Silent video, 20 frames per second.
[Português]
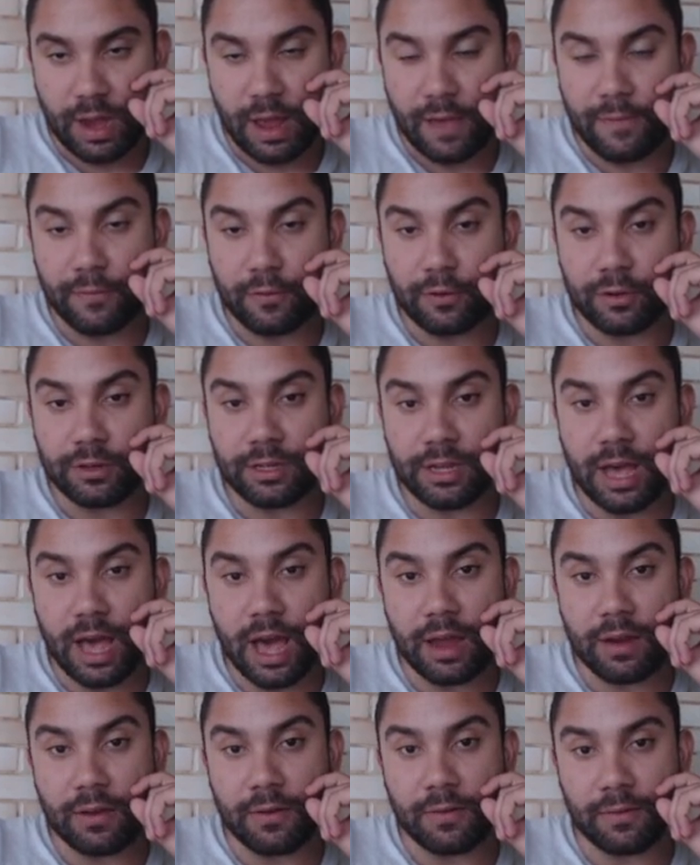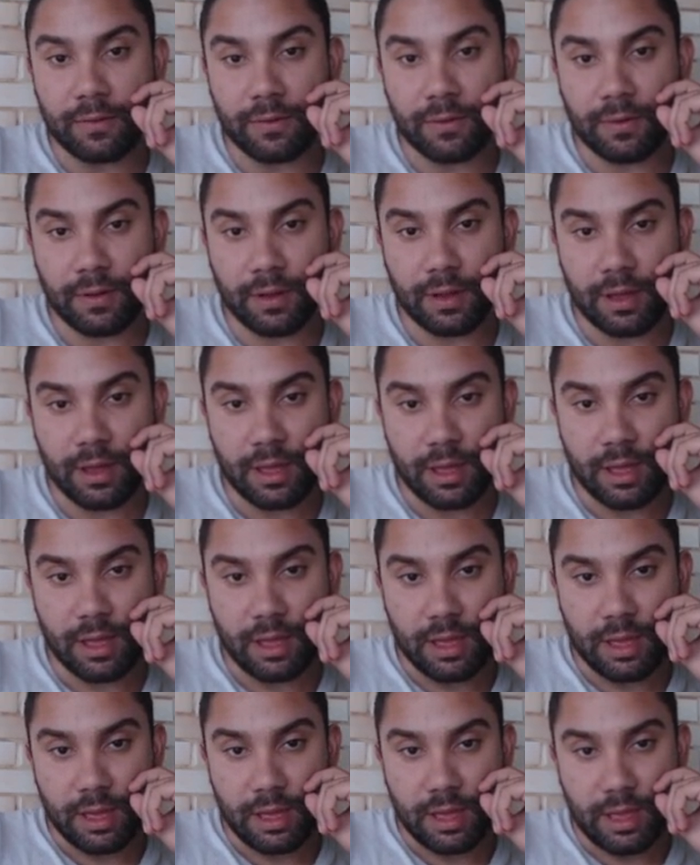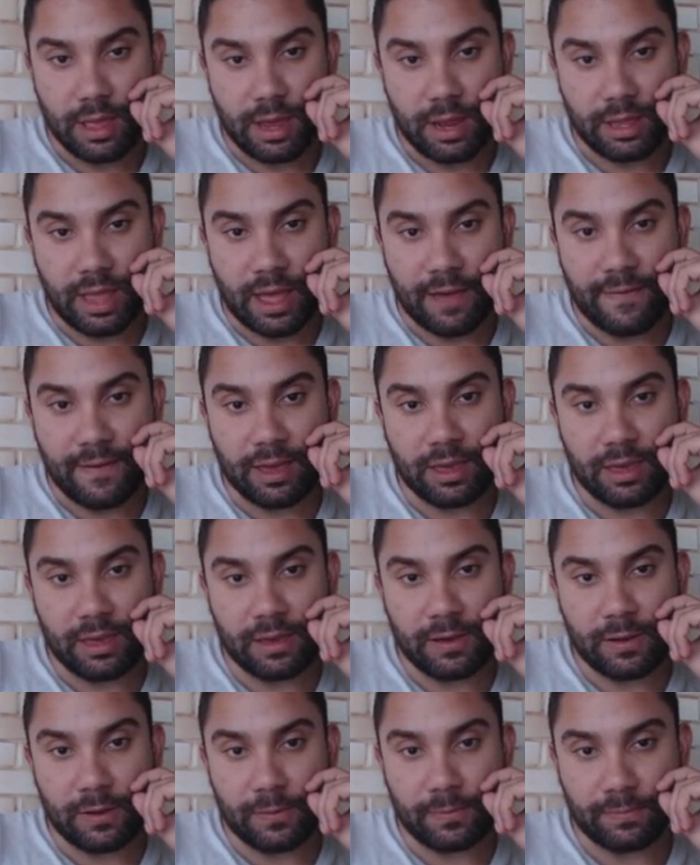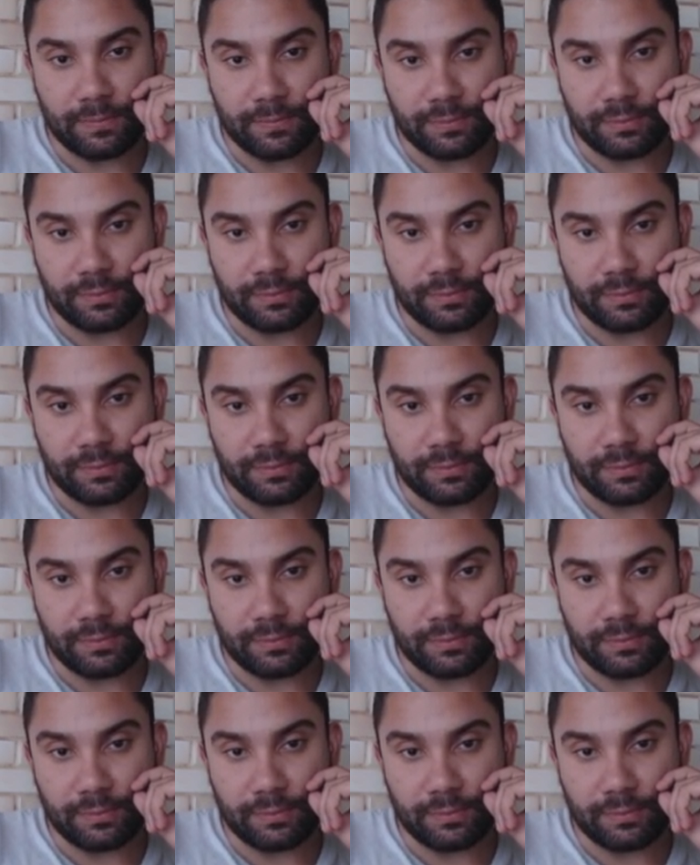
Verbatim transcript: No gráfico diário, ele estava aqui, ó,